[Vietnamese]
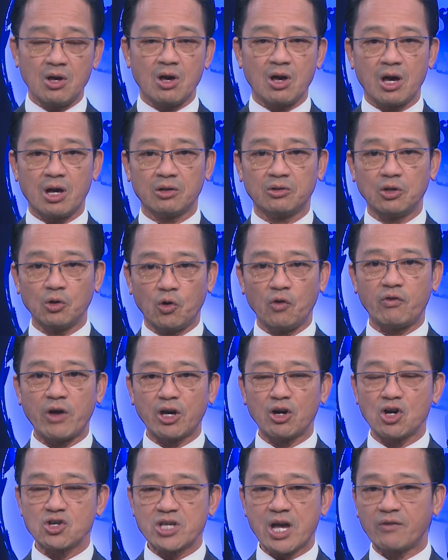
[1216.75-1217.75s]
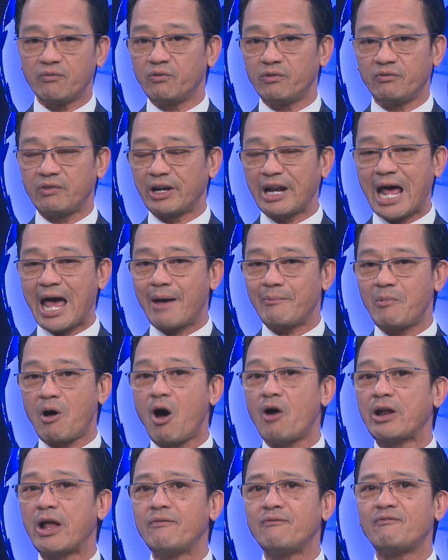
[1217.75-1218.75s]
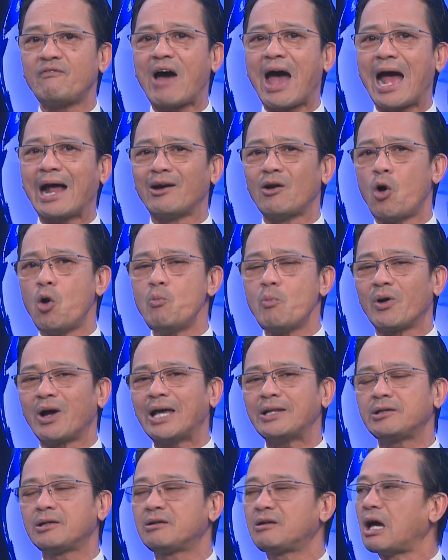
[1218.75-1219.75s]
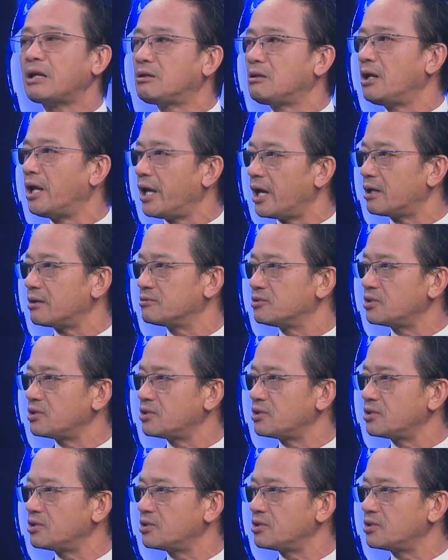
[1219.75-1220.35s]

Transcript: ờ, thưa quý vị, người dân Việt Nam họ đã phản đối một cách kịch liệt,